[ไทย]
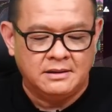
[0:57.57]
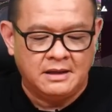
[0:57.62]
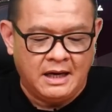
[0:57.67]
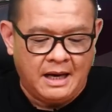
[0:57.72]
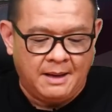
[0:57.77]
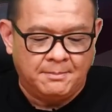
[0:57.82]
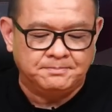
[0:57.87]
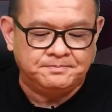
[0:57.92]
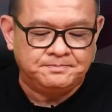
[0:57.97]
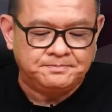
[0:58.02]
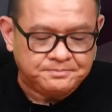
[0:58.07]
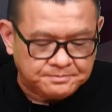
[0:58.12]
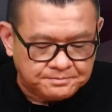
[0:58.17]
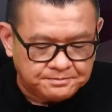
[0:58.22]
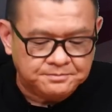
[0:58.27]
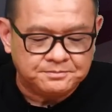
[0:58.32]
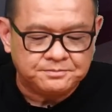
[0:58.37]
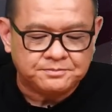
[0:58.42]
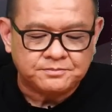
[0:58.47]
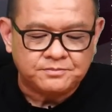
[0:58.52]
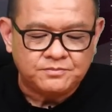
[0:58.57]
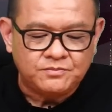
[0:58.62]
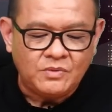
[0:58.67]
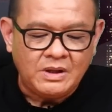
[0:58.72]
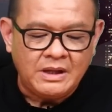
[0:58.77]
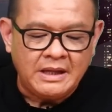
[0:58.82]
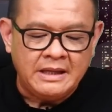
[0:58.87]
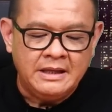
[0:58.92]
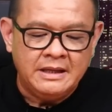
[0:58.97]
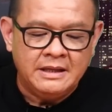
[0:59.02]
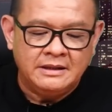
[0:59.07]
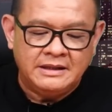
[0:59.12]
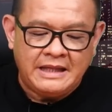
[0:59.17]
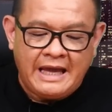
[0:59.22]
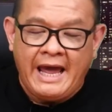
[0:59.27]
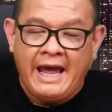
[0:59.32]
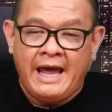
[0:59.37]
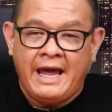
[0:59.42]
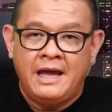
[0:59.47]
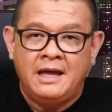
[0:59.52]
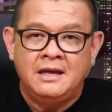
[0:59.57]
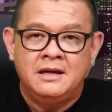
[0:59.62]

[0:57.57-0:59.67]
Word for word: นะครับแต่